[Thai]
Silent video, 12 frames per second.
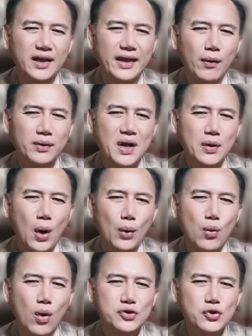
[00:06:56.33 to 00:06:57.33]
เกี่ยวกับเรื่องของ
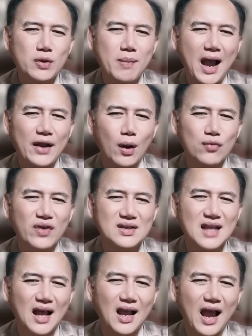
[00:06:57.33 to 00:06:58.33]
ห่วงจุ้ยบ้านออฟฟิศ
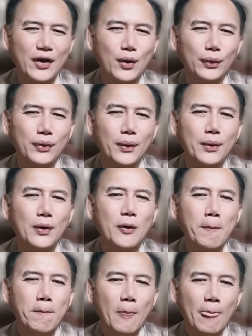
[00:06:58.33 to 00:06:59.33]
อาคารคอนโด
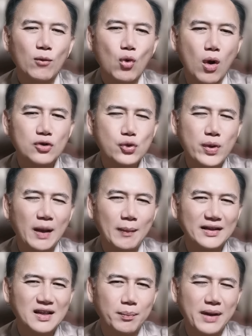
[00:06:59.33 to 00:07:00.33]
ห่วงจุ้ยกำ
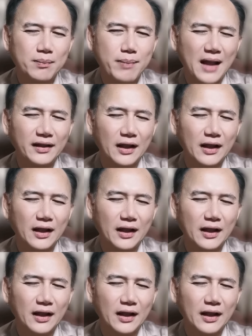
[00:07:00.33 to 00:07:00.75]
ลังจะเปลี่ยนแปลง